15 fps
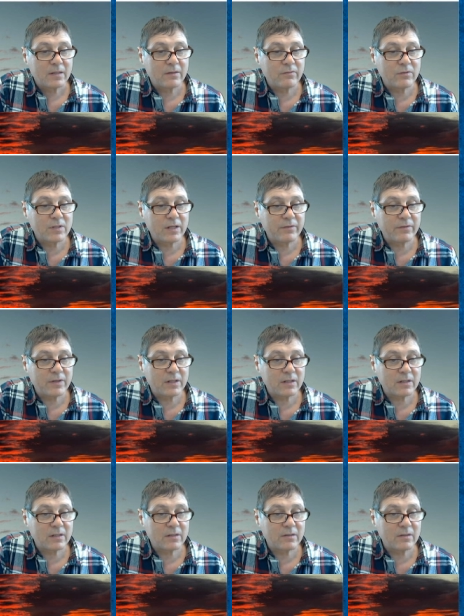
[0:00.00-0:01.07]
Et vous
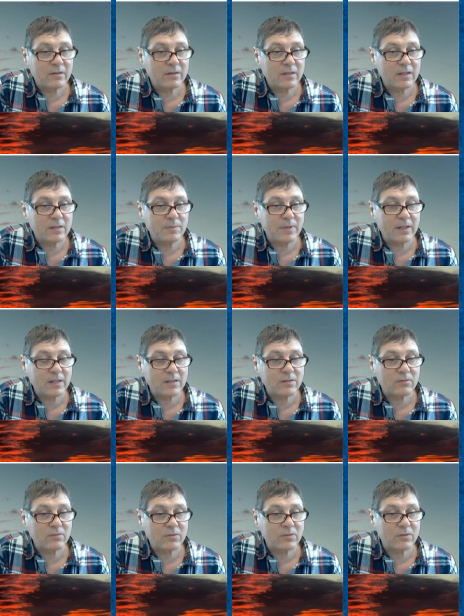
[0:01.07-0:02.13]
avez
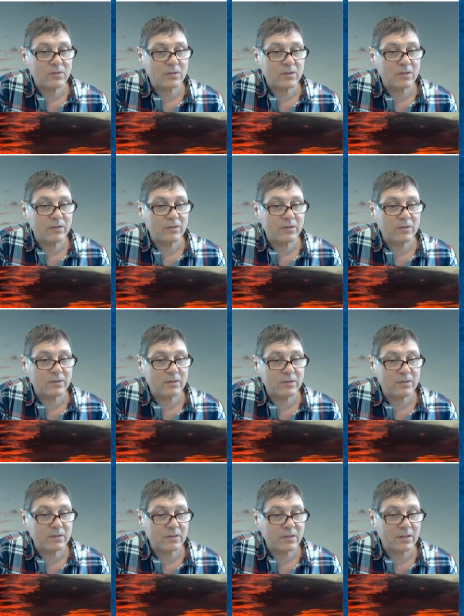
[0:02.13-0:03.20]
l'explication sur ce
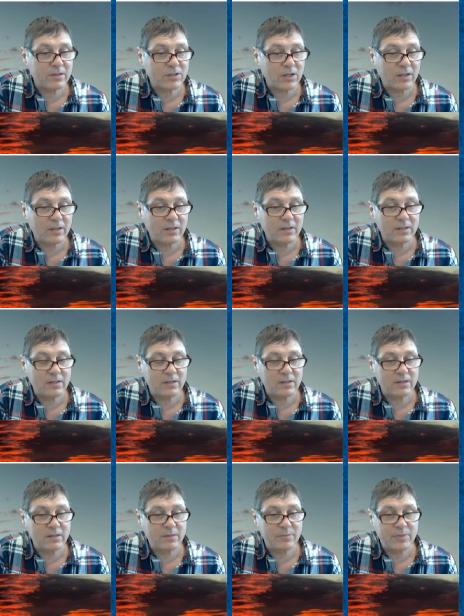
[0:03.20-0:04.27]
qu'est ce chacun
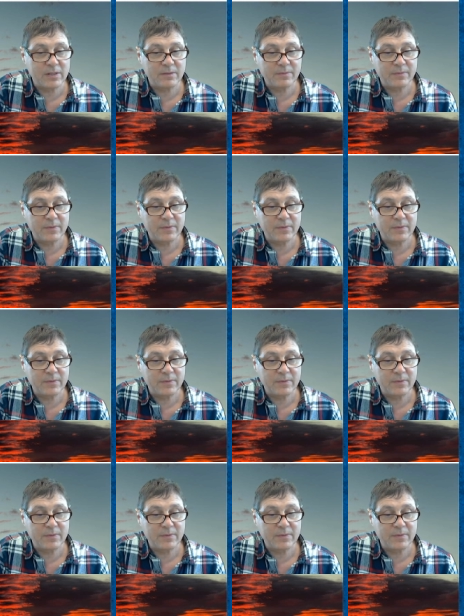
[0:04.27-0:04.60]
des, des pis.